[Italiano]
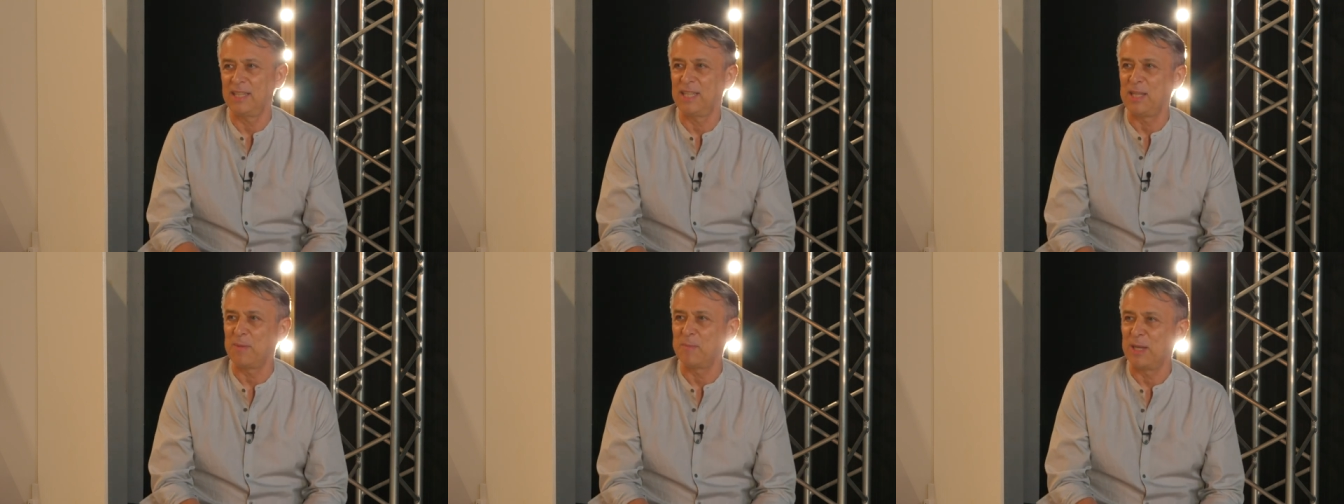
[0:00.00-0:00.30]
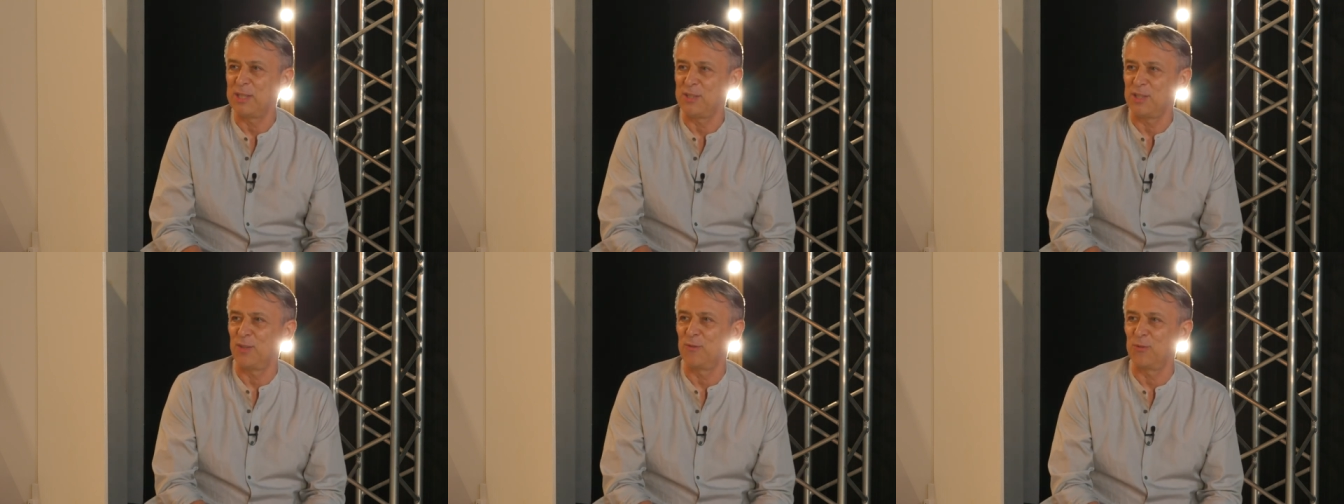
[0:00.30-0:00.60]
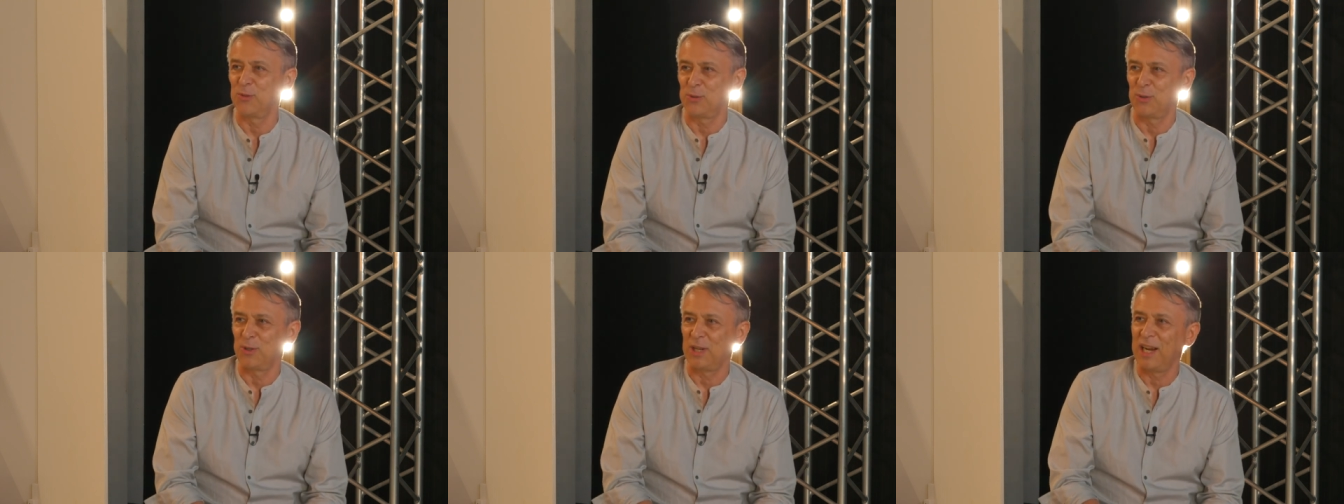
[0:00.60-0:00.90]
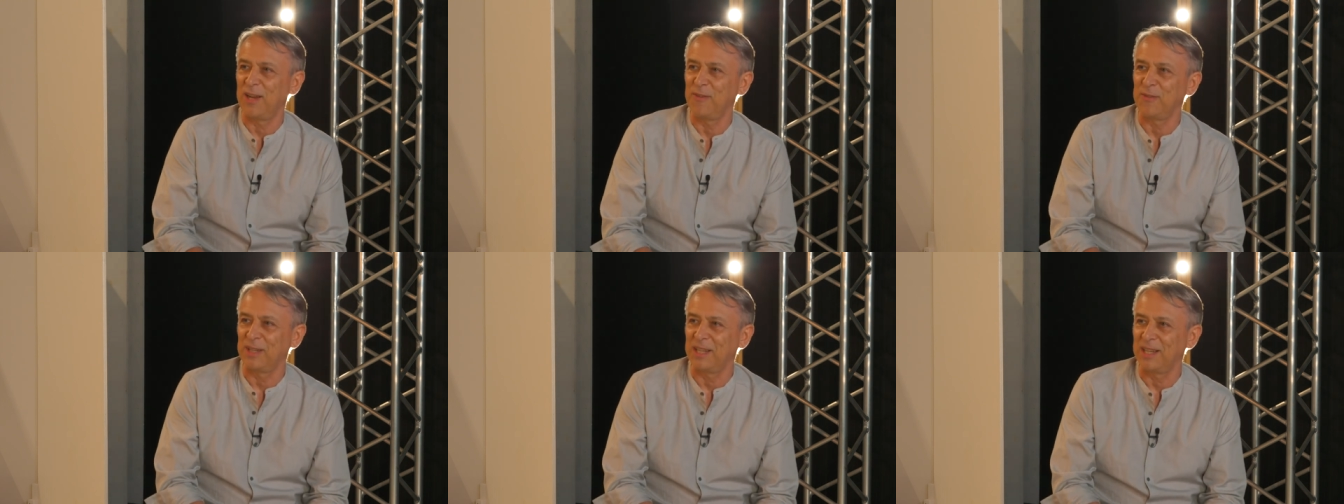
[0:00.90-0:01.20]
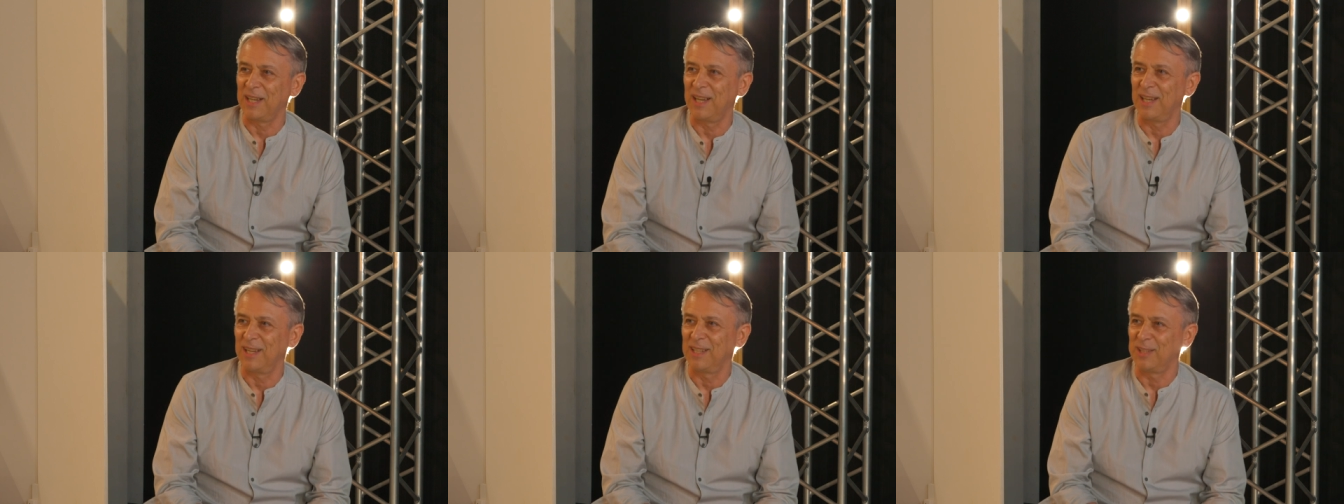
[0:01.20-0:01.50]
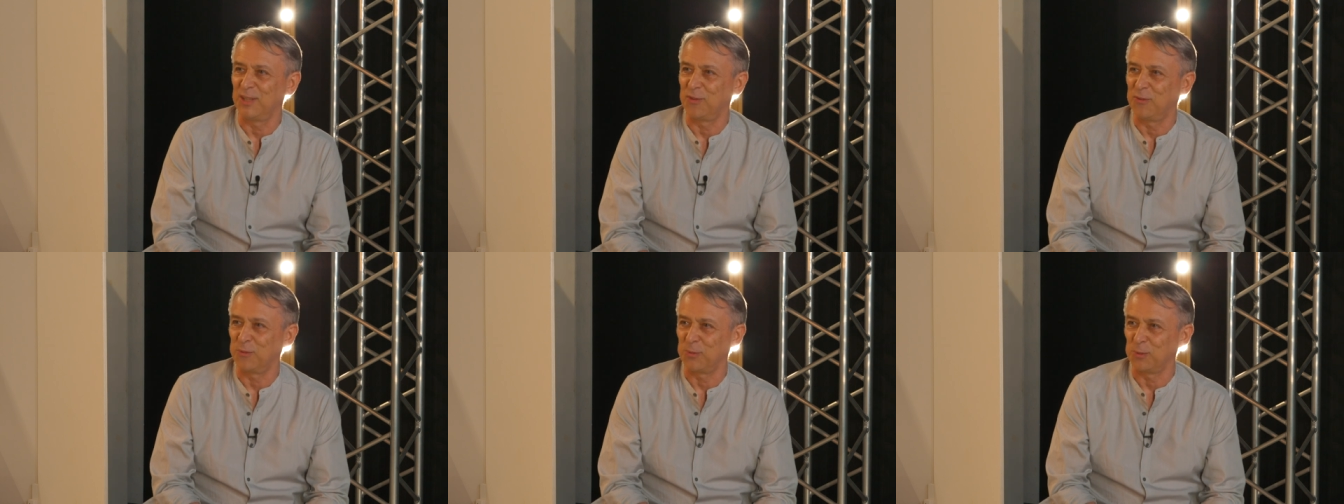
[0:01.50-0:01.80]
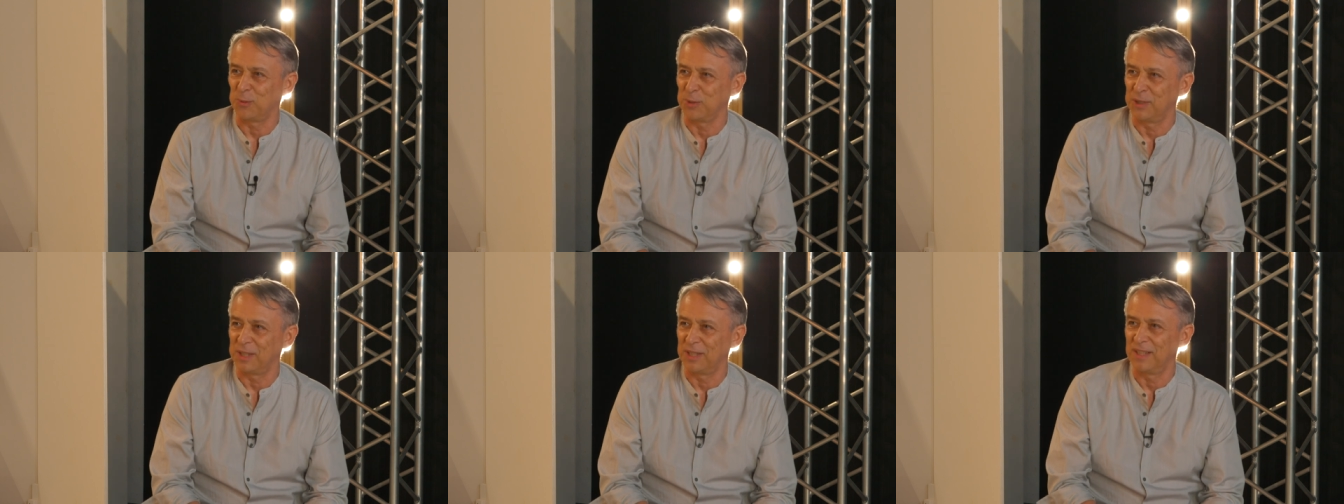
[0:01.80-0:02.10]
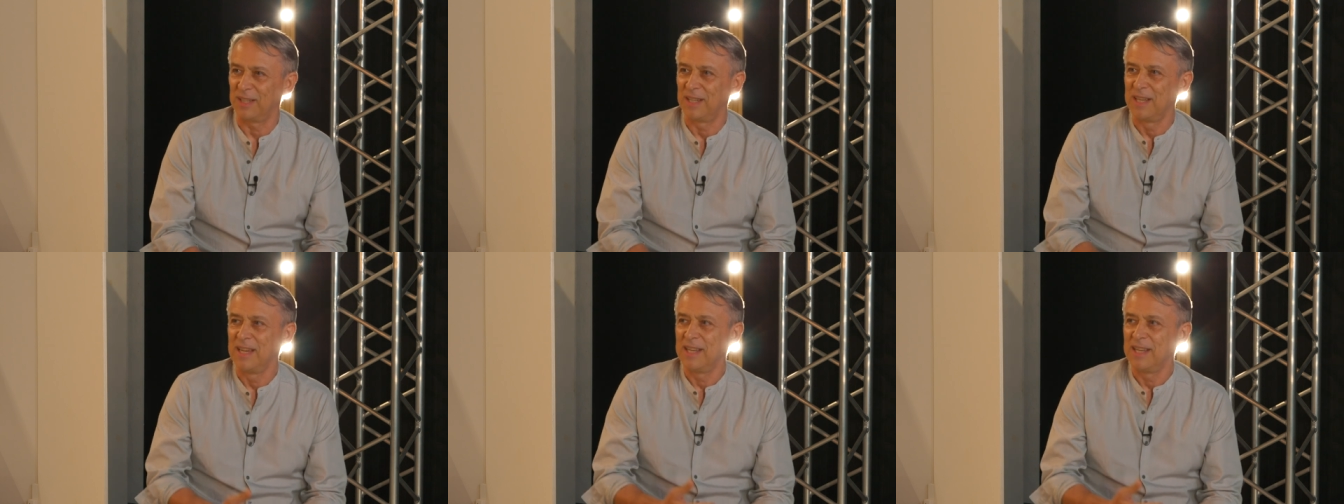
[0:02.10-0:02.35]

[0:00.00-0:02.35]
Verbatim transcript: nell'immagine fotografica del food,